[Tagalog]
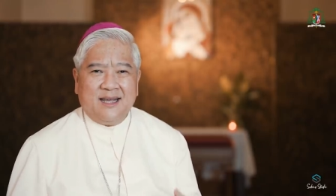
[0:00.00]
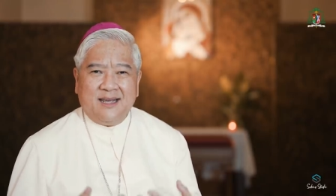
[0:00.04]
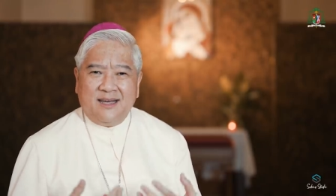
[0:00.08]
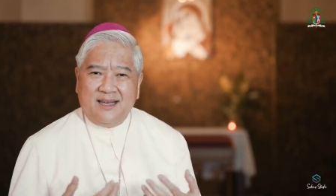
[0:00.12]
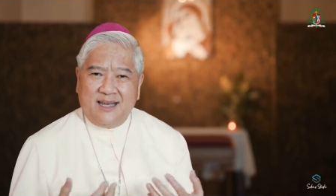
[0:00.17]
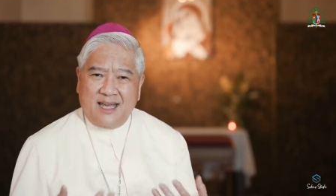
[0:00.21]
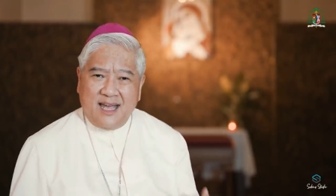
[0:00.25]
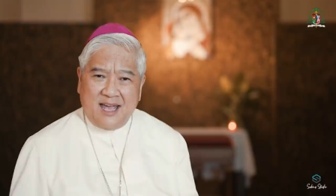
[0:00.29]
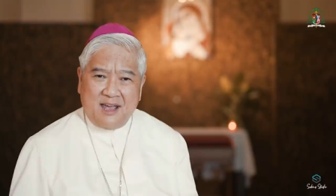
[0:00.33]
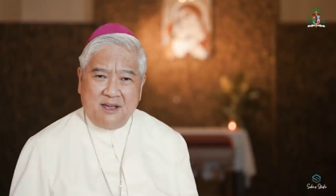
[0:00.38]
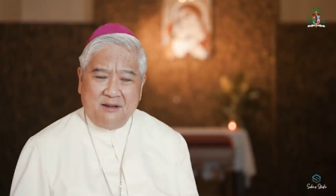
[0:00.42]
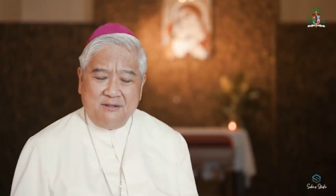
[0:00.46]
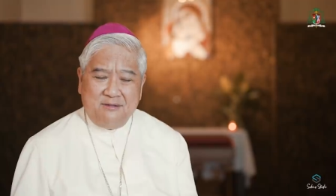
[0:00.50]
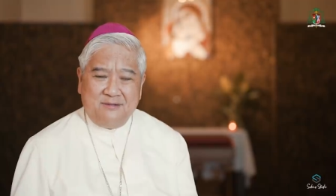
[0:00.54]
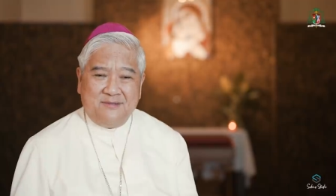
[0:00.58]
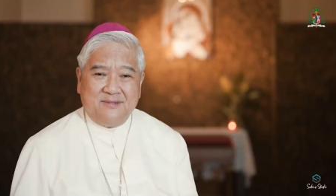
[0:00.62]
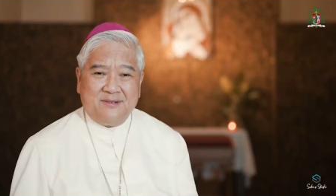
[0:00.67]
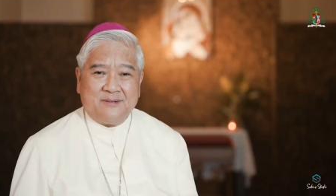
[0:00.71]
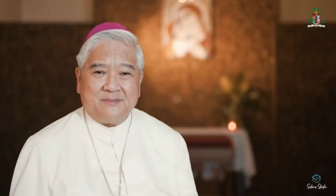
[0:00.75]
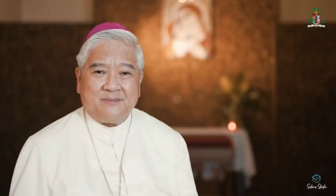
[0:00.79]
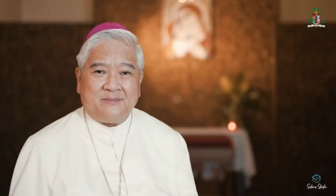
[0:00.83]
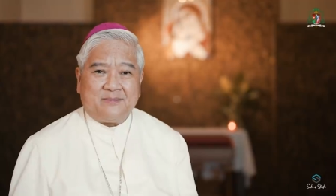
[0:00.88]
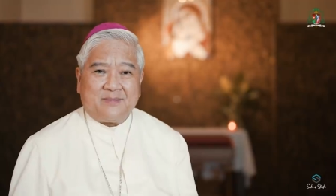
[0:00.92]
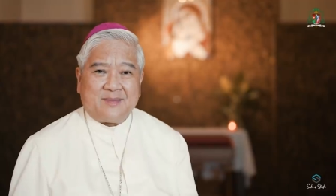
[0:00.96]

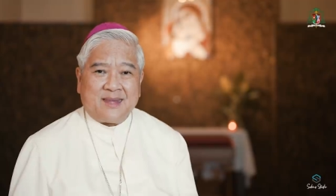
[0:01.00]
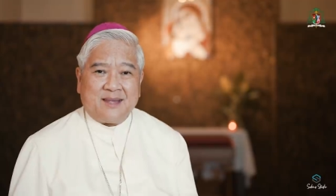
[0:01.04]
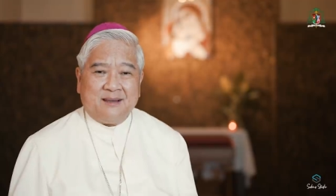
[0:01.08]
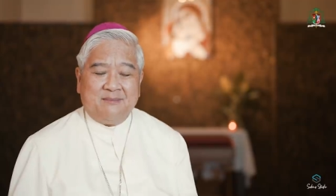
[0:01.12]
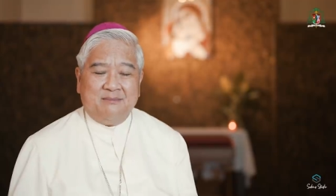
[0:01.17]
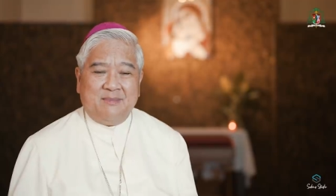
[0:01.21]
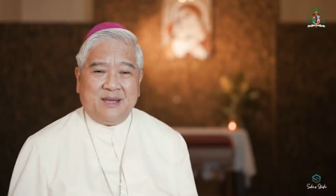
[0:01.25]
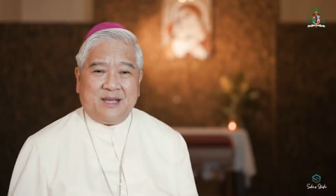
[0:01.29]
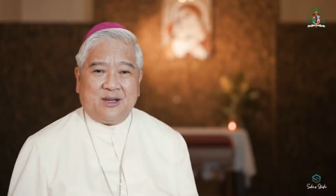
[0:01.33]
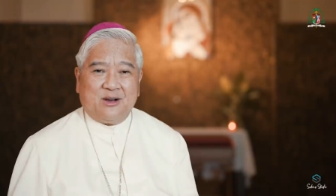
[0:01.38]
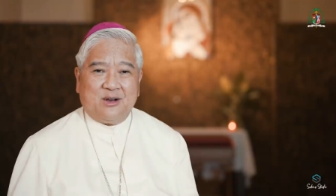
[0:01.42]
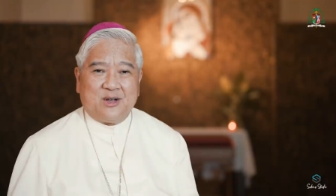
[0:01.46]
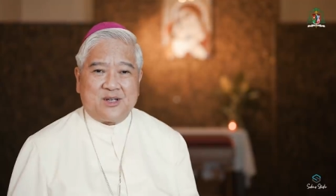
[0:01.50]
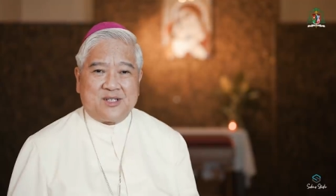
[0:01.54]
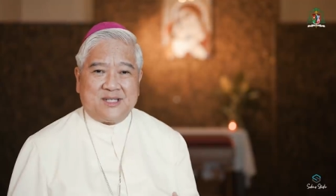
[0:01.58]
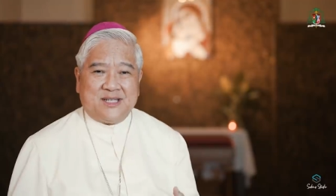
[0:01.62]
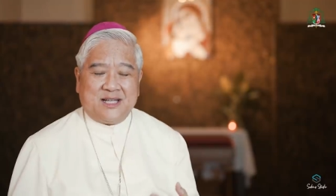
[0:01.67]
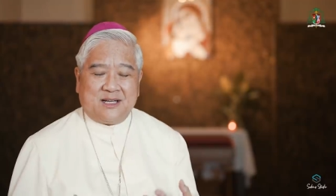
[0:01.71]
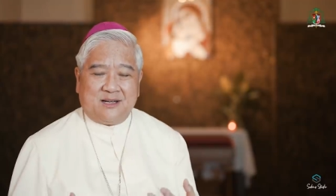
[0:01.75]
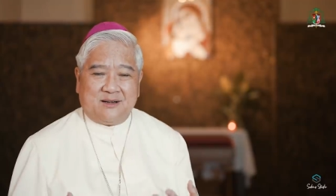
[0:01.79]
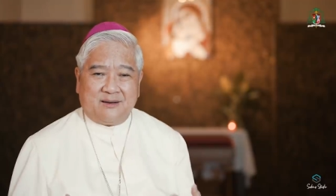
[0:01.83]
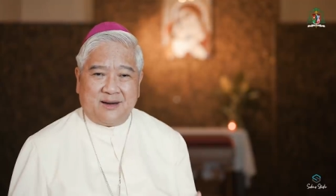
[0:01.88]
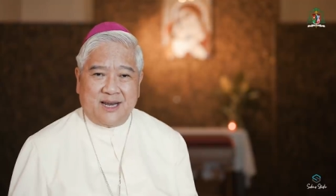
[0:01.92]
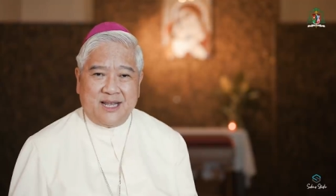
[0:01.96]
Give because the
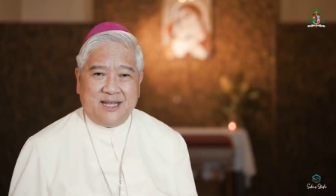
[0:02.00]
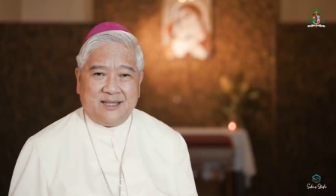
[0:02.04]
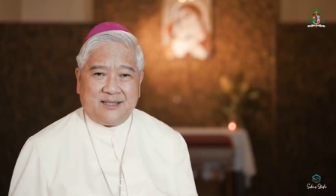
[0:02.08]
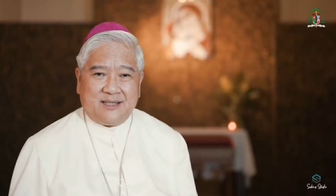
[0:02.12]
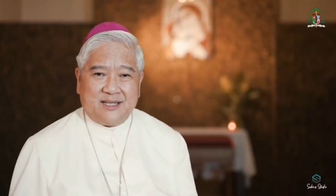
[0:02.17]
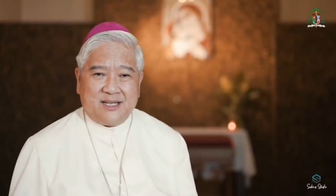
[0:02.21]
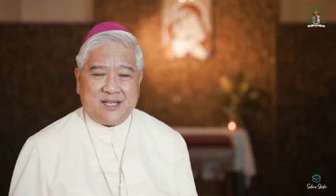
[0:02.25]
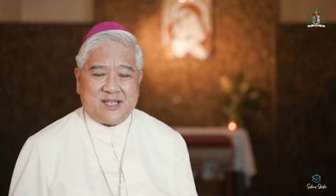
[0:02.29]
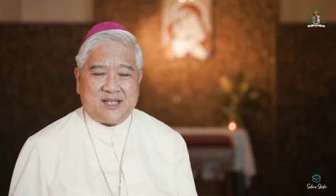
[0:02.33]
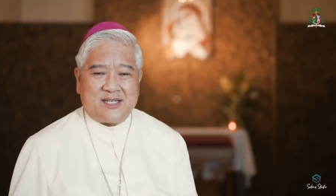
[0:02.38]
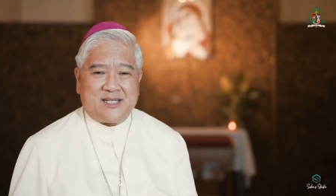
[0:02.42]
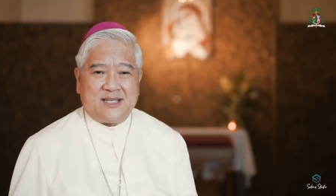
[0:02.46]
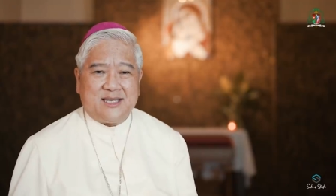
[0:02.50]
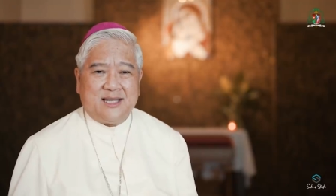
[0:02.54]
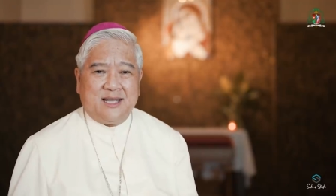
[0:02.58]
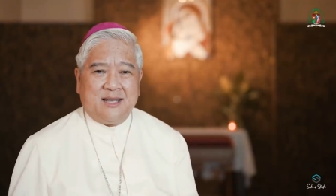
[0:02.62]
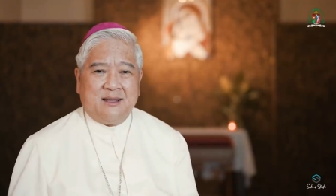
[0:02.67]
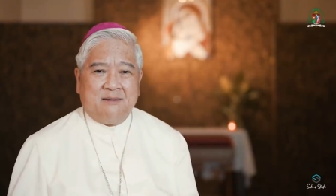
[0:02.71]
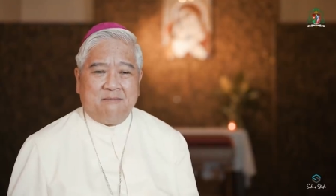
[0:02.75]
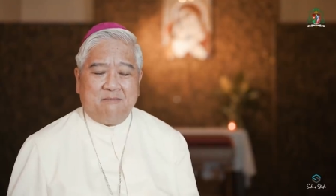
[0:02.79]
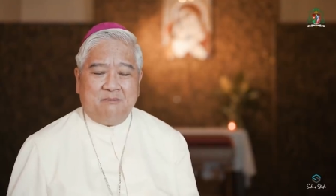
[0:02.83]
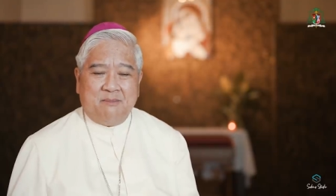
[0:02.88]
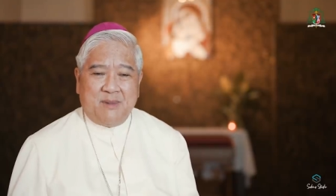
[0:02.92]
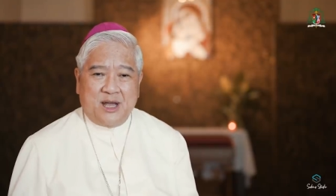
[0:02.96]

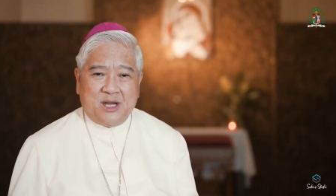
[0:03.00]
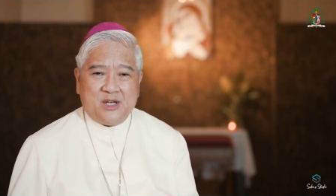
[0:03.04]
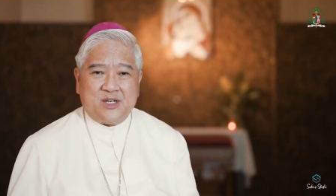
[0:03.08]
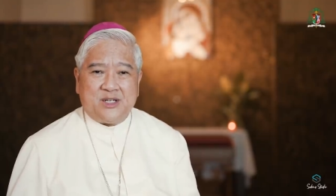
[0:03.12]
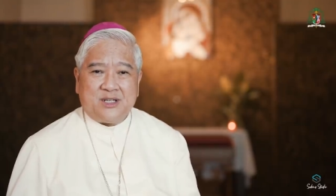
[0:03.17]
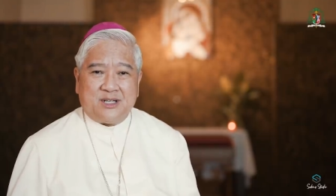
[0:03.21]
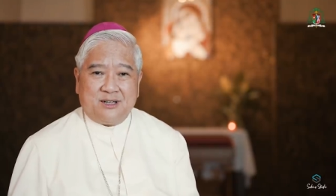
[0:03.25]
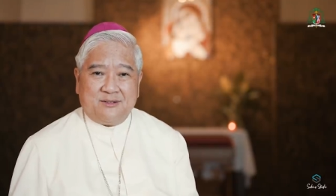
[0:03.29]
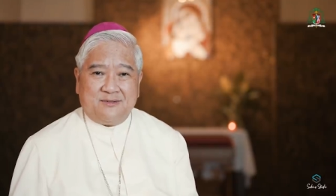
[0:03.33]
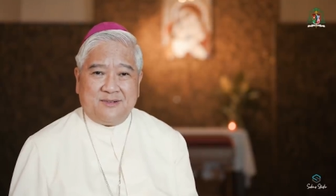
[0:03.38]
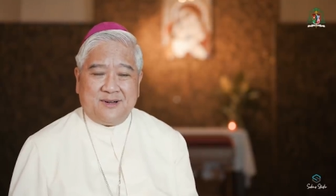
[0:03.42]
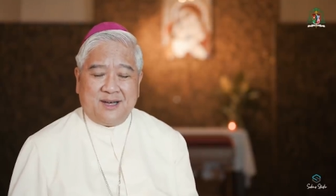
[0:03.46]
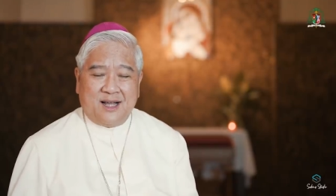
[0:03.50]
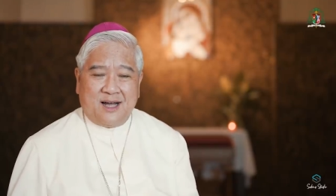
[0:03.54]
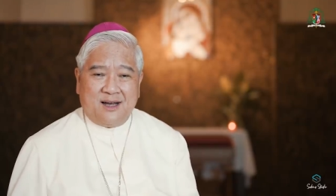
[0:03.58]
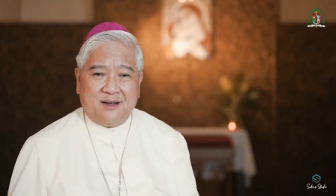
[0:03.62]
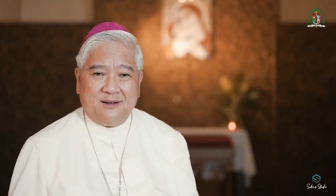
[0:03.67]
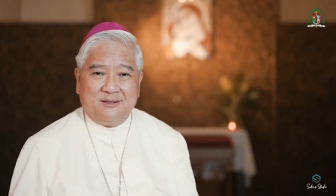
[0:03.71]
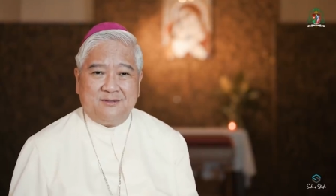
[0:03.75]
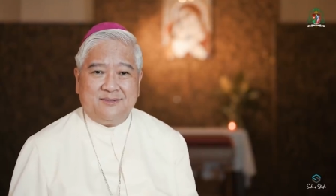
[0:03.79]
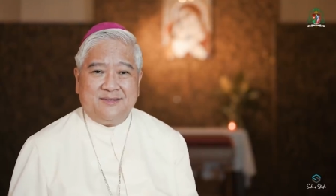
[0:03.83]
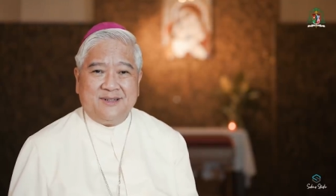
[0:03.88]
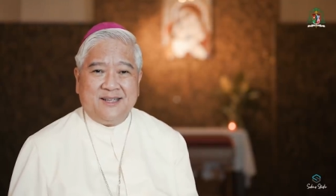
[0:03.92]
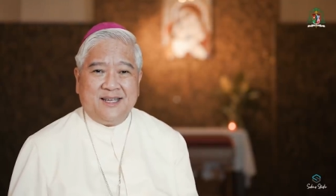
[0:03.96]
greatest measure of
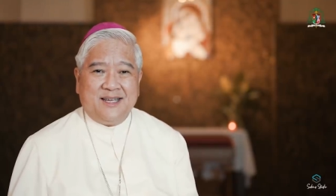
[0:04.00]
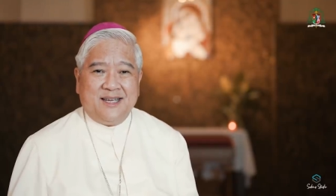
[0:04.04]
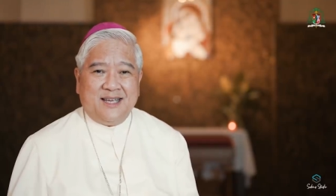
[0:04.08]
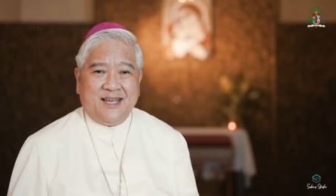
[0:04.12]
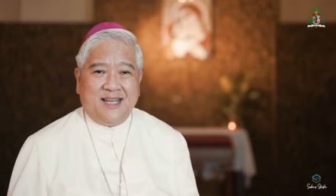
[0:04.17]
love